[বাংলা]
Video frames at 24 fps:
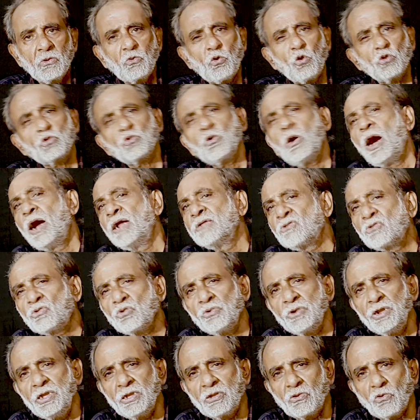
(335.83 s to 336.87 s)
কত
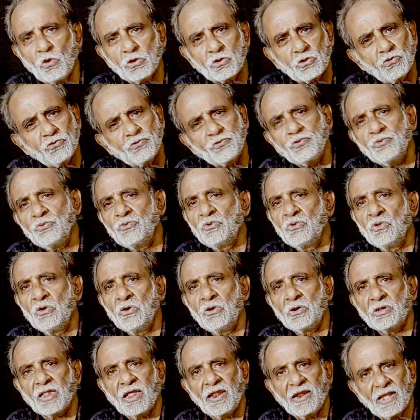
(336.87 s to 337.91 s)
আন্তরিক কত সুন্দর
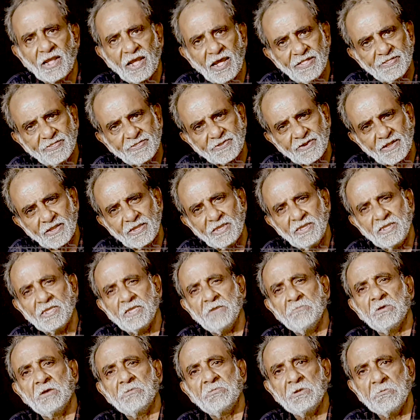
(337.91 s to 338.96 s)
তারা কাজটাকে
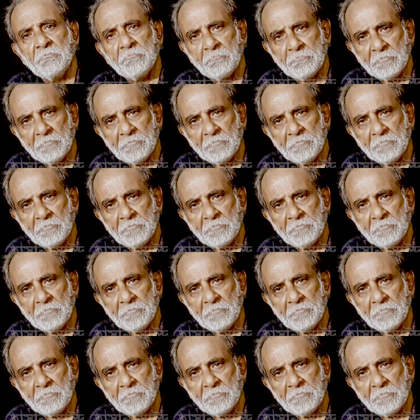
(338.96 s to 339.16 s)
কিভাবে